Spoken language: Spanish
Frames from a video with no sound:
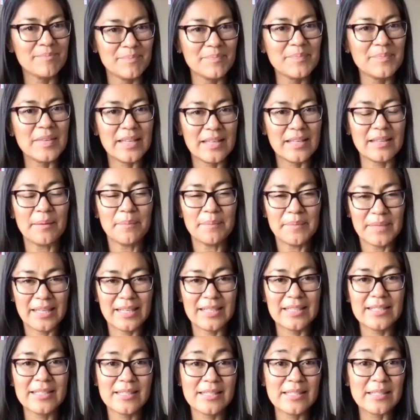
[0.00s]
y también
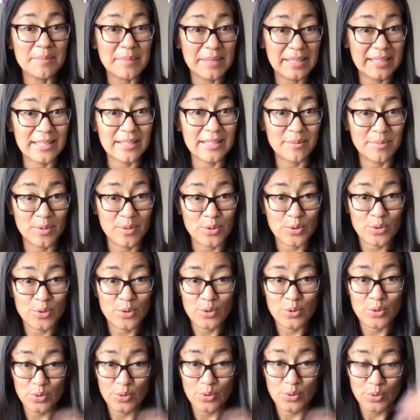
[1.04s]
el sistema
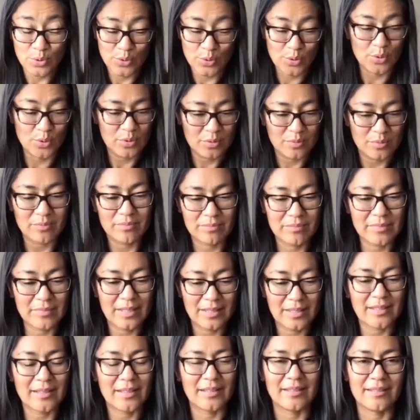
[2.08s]
nervioso
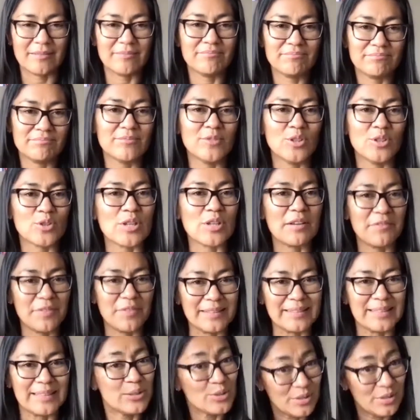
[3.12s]
eh, nos
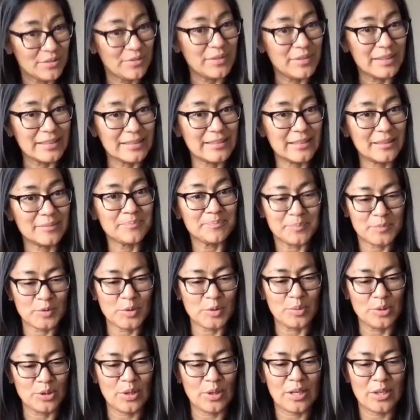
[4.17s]
afecta, nos afecta,
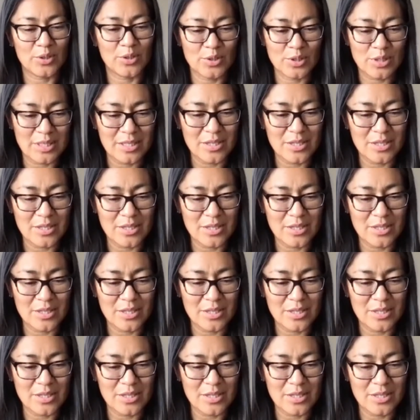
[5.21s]
sobre todo los... el